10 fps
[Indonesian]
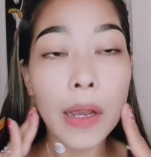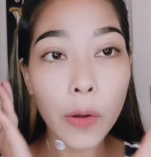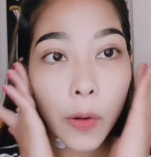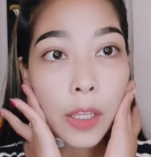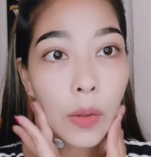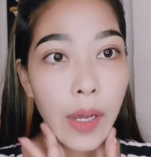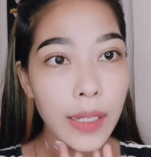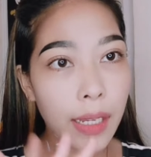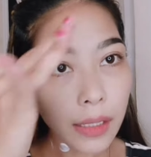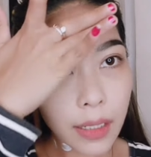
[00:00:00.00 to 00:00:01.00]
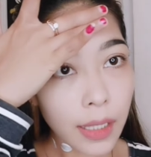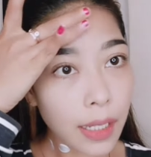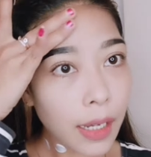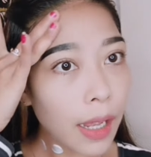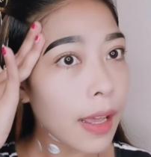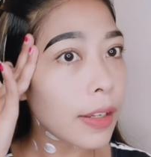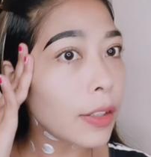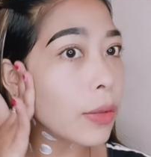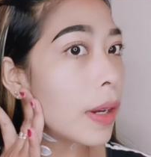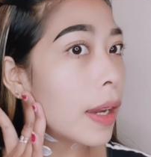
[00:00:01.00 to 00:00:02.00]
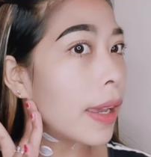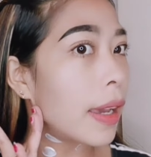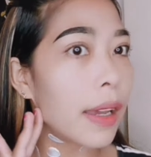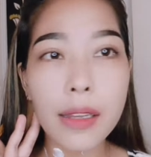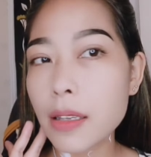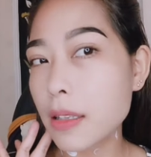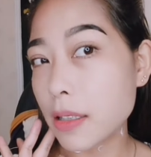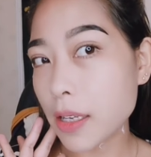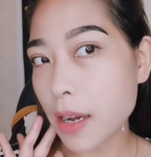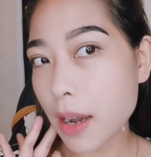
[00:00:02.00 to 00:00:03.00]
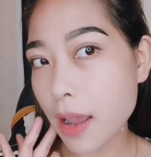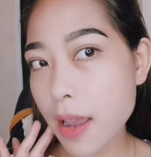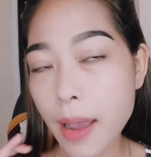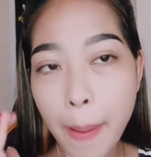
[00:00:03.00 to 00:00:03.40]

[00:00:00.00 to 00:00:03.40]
kulit aja seketika langsung kayak cerah,